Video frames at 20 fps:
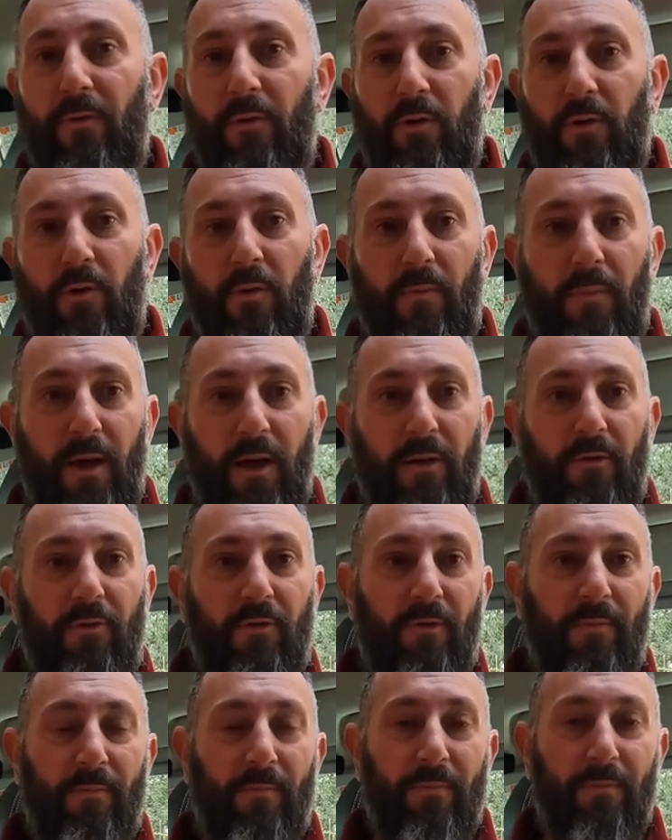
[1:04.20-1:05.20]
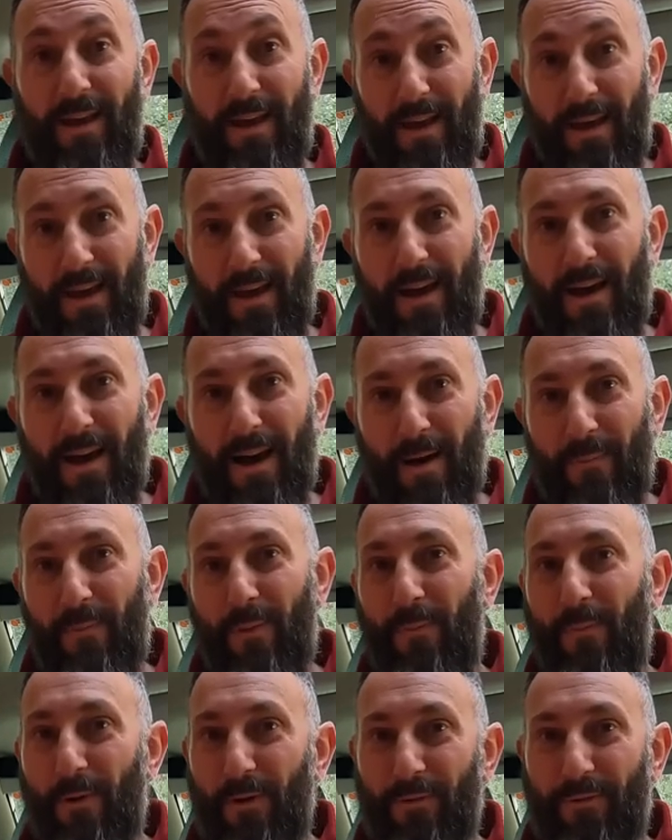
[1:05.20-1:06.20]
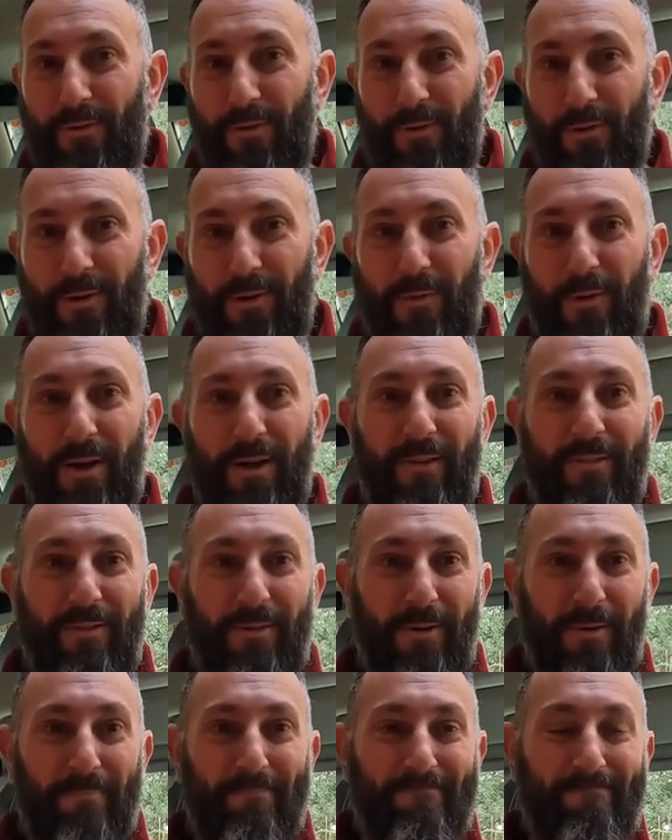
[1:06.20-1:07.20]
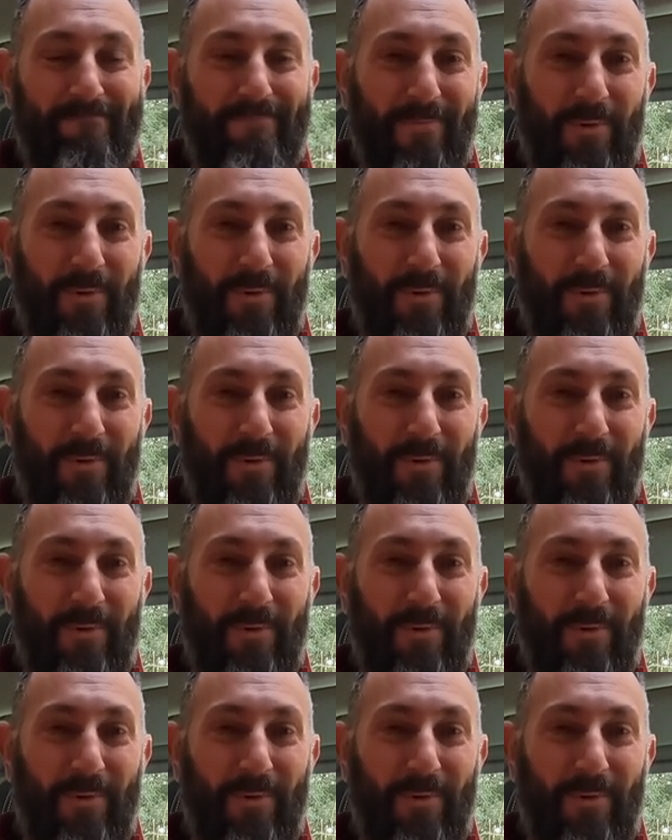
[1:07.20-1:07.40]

sono in commercio. E a proposito di questo,